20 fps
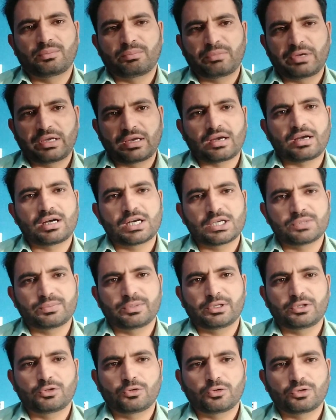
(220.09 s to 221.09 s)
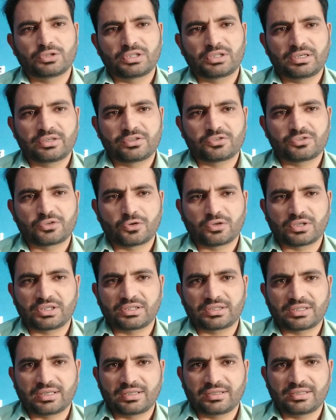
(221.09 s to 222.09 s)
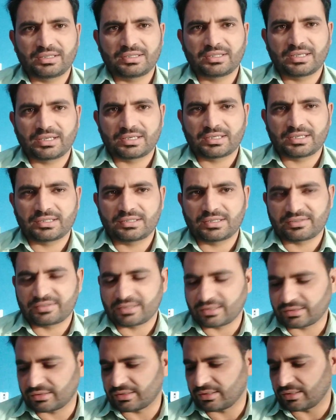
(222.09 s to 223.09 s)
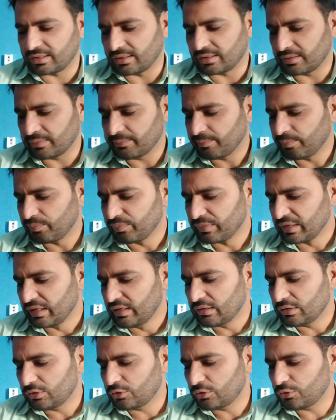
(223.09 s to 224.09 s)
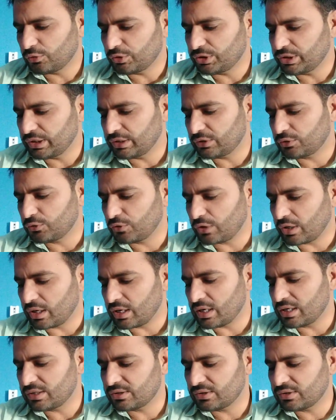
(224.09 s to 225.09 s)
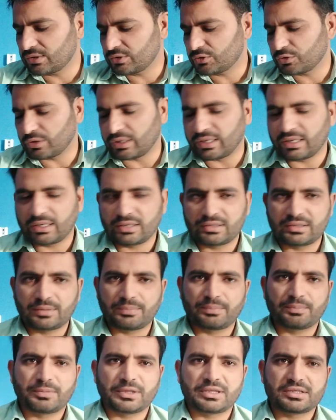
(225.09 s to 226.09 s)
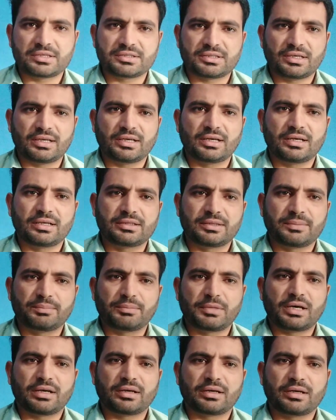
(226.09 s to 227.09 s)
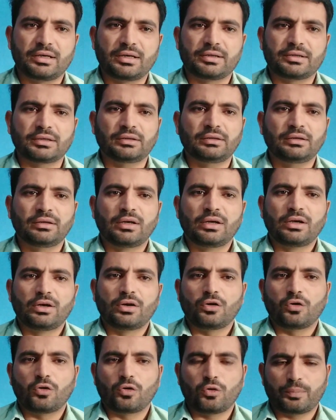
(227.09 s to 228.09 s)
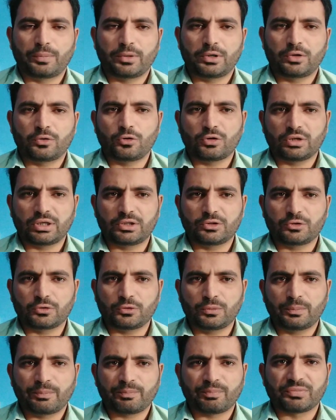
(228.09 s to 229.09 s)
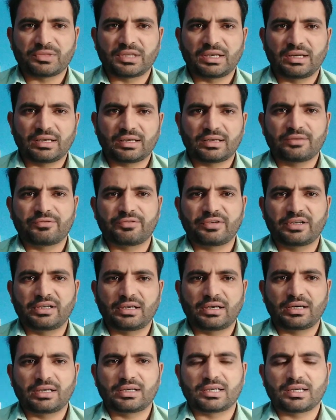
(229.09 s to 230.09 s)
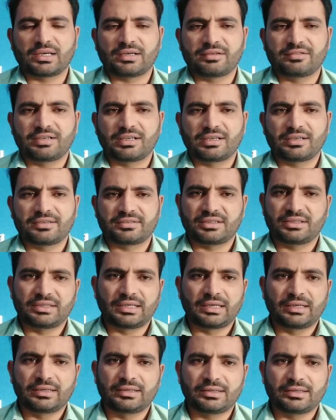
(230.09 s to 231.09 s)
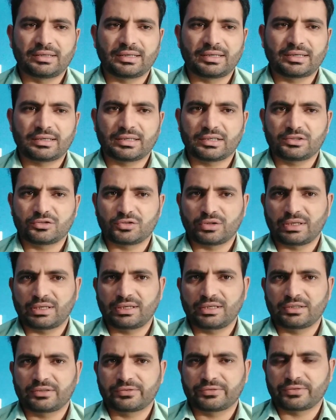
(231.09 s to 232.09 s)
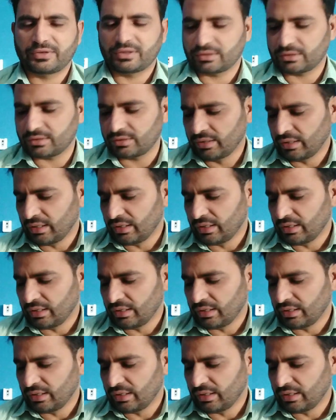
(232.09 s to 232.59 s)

में आज भी दो तीन सौ की तेज़ी देखी जा सकती है तो ये तो आज जो है जब पता चलेगा जब मार्केट ओपन होगी तो लेकिन फ़िलहाल के हवाले से यही है कि जो है इस वक्त